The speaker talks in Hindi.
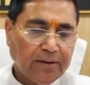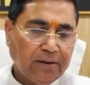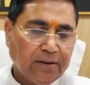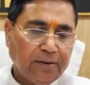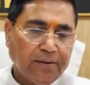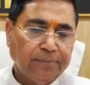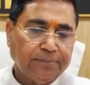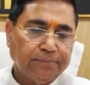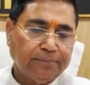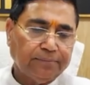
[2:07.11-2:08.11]
सर
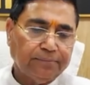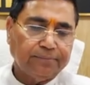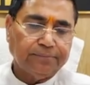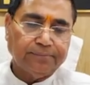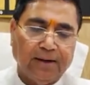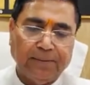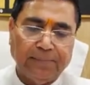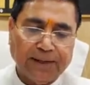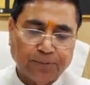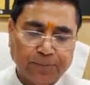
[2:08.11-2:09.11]
टॉपर की बात करें आ,
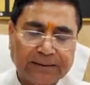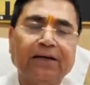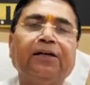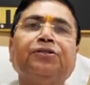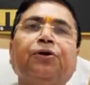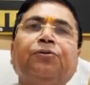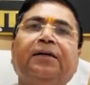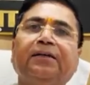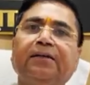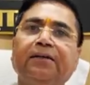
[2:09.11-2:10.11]
मैं आपको बताना
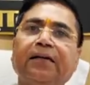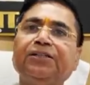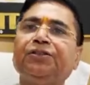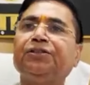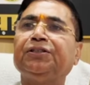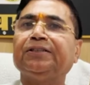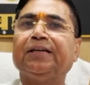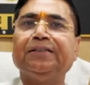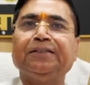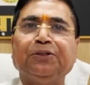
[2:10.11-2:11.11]
चाहूँगा कि राष्ट्रीय
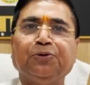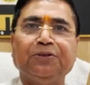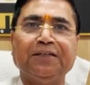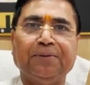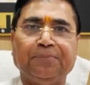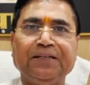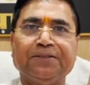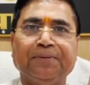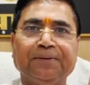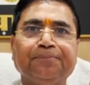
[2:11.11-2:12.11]
शिक्षा नीति
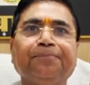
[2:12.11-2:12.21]
2020 में